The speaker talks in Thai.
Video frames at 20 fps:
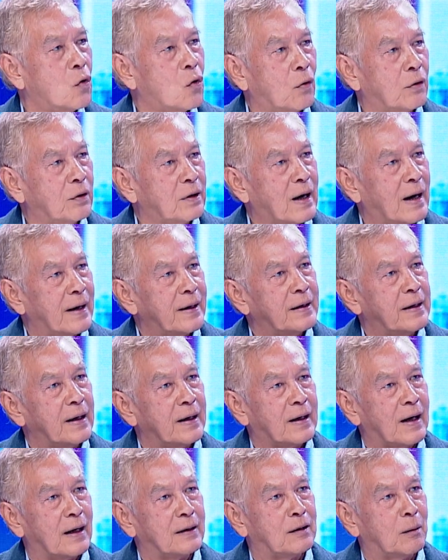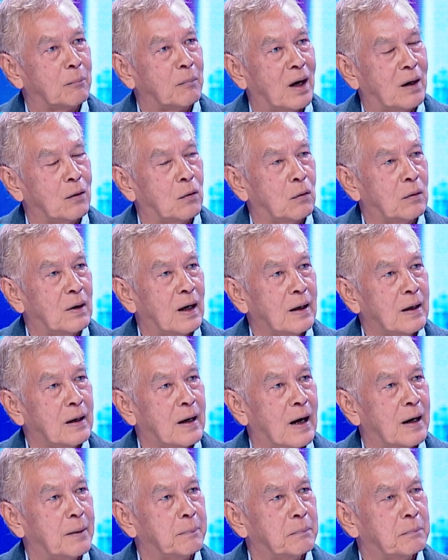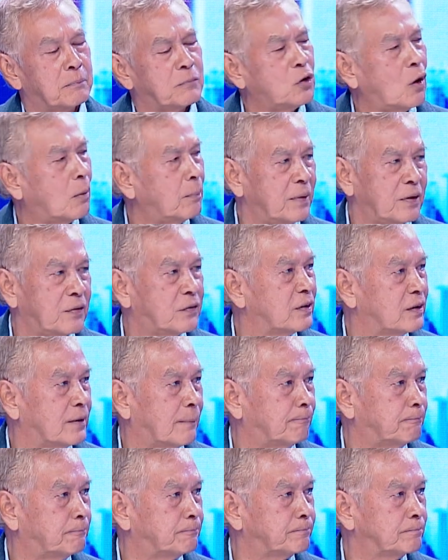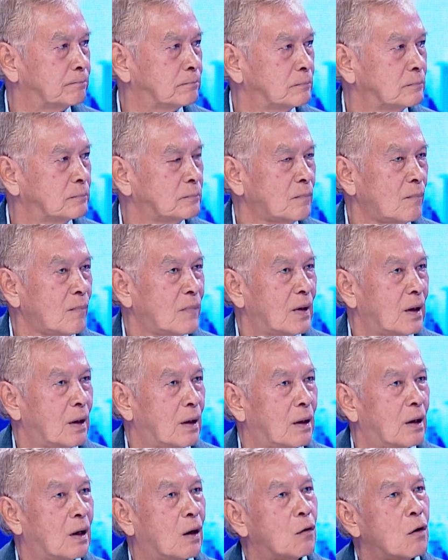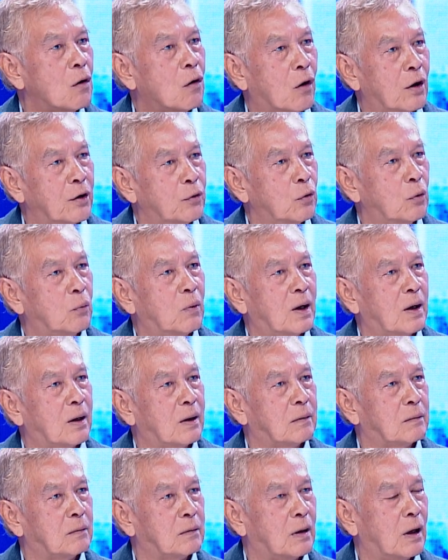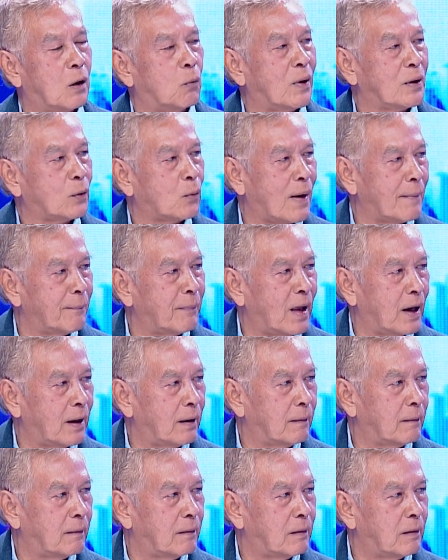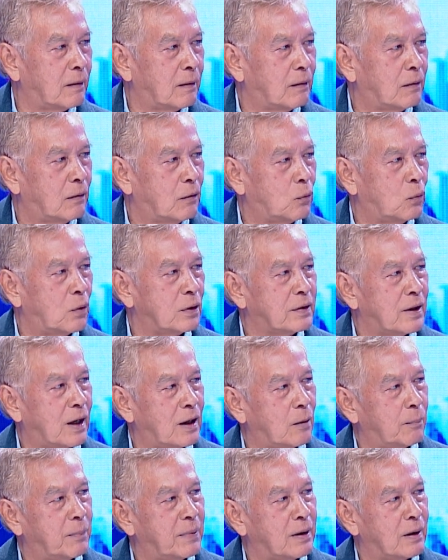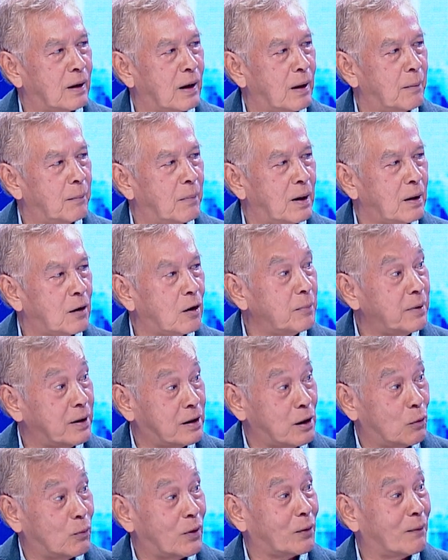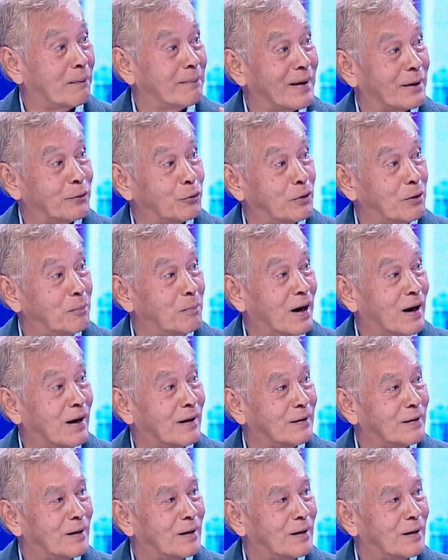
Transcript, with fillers: กลไกในการทำงานของร่างกายย่อมมีเสื่อมเราก็คอยดูว่าวัดความดัน หัวใจเราเป็นยังไงไหมก็มีเครื่องวัดความดันอยู่ที่บ้าน